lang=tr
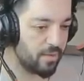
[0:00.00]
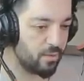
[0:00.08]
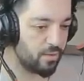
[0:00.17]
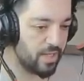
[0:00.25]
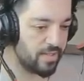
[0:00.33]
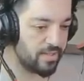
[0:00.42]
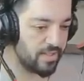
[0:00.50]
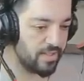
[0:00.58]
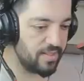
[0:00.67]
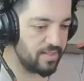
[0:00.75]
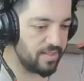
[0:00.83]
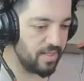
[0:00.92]
Bir kar
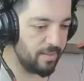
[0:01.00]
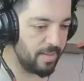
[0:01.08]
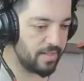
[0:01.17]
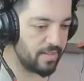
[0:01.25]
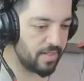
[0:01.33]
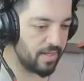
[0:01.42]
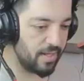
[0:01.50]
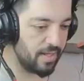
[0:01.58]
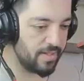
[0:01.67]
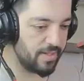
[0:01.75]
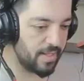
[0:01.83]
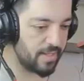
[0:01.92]
98 diye bence
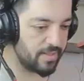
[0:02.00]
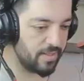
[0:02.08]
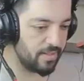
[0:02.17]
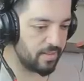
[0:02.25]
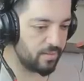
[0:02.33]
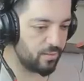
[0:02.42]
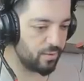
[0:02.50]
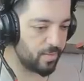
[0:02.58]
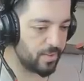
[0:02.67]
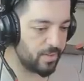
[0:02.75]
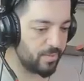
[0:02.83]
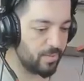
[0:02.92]
ya. Ne dersin?
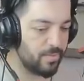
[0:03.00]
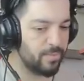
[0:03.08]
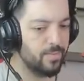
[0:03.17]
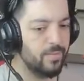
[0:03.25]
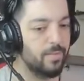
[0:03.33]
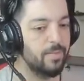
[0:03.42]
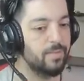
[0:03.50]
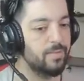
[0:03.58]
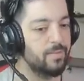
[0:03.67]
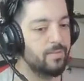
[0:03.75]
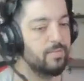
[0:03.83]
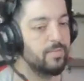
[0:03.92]
Tut bakayım.
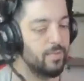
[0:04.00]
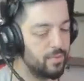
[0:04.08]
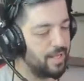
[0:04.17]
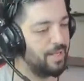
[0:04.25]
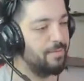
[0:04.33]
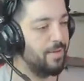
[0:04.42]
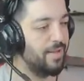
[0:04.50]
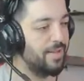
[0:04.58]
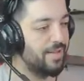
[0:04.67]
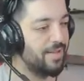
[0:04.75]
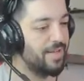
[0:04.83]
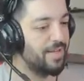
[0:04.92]
Güzel
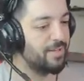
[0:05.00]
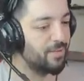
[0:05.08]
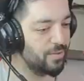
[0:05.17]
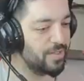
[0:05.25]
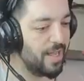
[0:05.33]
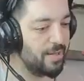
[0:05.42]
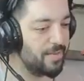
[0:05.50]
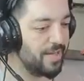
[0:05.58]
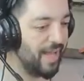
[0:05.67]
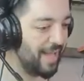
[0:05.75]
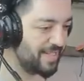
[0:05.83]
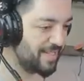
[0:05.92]
bir.
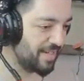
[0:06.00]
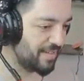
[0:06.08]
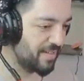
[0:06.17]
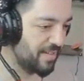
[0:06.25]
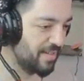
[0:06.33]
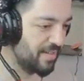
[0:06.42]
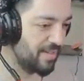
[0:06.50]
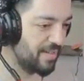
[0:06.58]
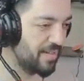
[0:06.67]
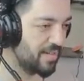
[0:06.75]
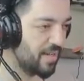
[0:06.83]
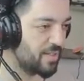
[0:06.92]
Güzel bir headshot.
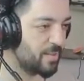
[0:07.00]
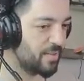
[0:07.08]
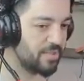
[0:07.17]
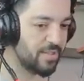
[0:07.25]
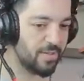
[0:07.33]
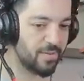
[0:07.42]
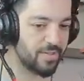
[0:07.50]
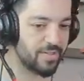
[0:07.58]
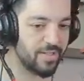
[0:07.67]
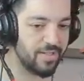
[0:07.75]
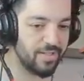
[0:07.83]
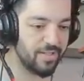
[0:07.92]
Kaç metre ya
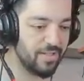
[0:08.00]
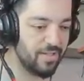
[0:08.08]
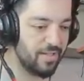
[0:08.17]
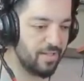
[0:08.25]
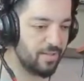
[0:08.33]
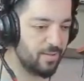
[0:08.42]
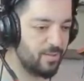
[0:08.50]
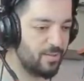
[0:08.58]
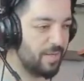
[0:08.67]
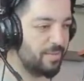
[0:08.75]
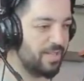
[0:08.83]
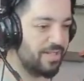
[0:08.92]
orası?
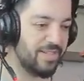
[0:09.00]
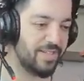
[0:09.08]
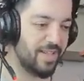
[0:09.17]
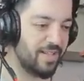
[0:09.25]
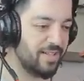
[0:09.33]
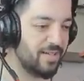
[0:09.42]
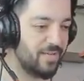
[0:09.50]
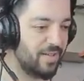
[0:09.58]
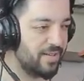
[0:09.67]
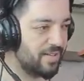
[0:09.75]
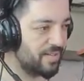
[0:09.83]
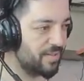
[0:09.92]
Güzel bir headshot
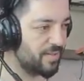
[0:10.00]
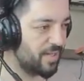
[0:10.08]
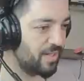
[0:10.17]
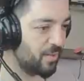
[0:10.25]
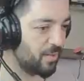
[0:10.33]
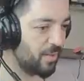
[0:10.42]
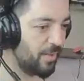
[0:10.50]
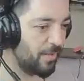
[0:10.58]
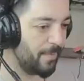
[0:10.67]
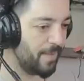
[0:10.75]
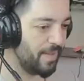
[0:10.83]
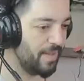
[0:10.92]
aldık. Vallahi güzel
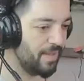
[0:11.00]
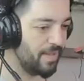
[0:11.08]
oldu.